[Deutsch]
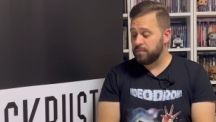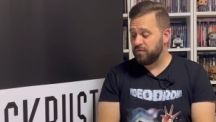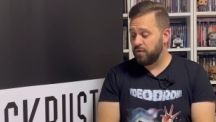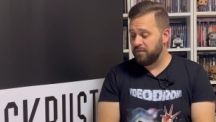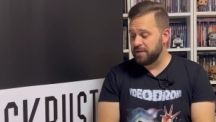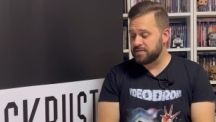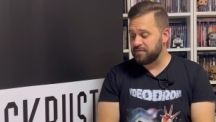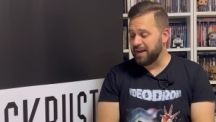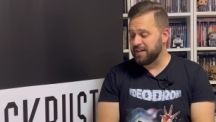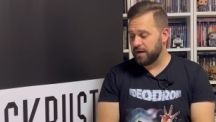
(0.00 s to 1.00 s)
bevor wir jetzt
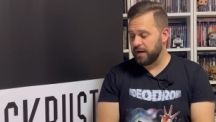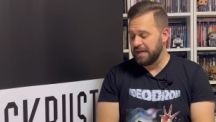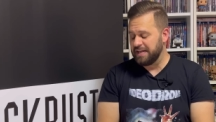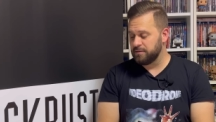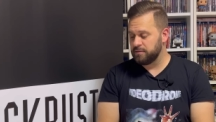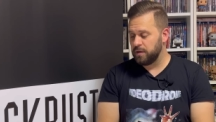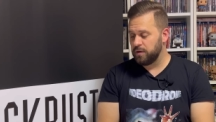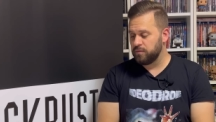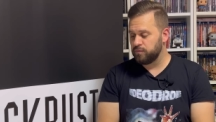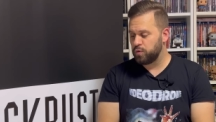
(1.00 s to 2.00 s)
weiterreden,
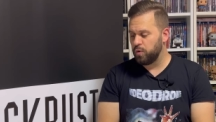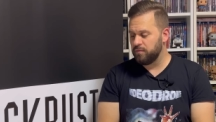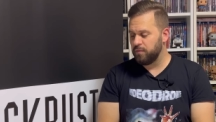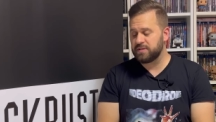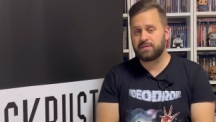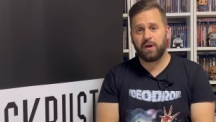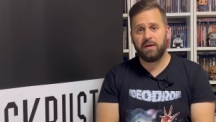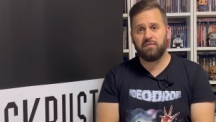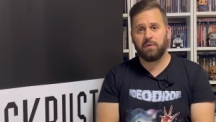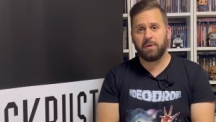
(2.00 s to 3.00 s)
äh, gucken wir uns doch
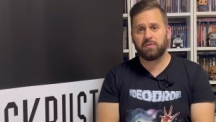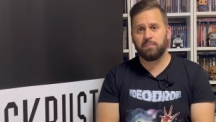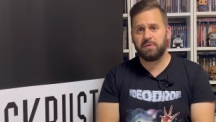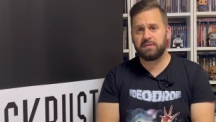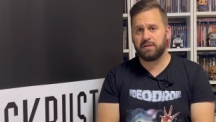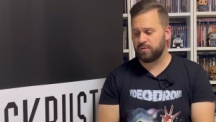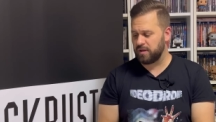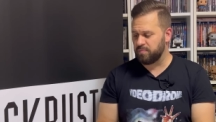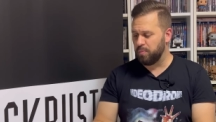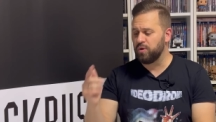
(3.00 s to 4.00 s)
einfach mal so ein bisschen auch
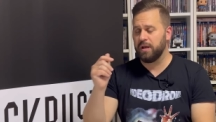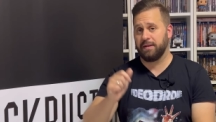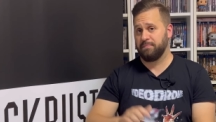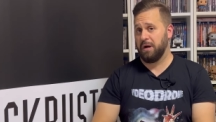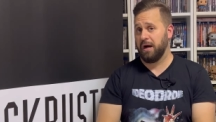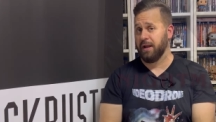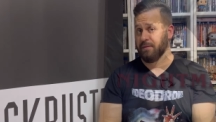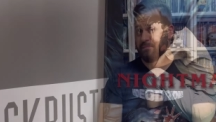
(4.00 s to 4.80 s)
das Booklet mal an.